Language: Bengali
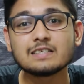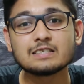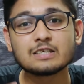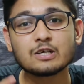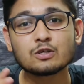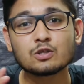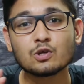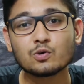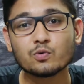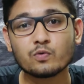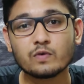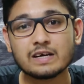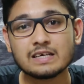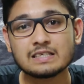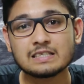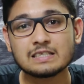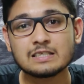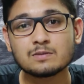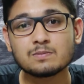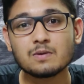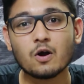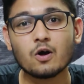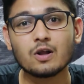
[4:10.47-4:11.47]
সেহেতু কোয়েস
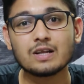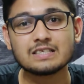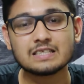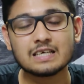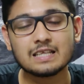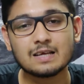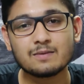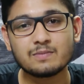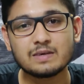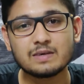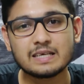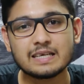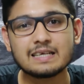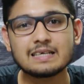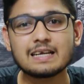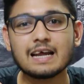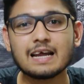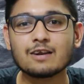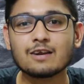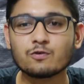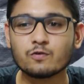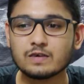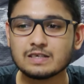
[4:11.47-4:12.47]
ইস্ট বেঙ্গলের সাথে
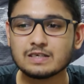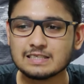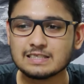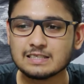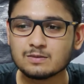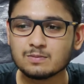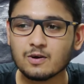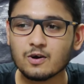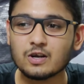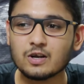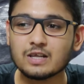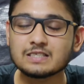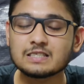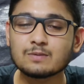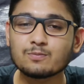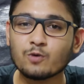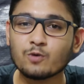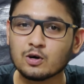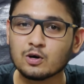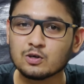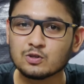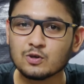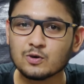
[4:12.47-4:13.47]
মিটিংটা আর কোয়েস ইস্ট বেঙ্গলের যে
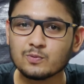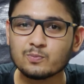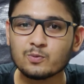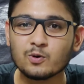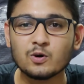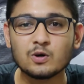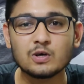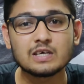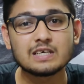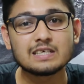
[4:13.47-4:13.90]
বক্তব্য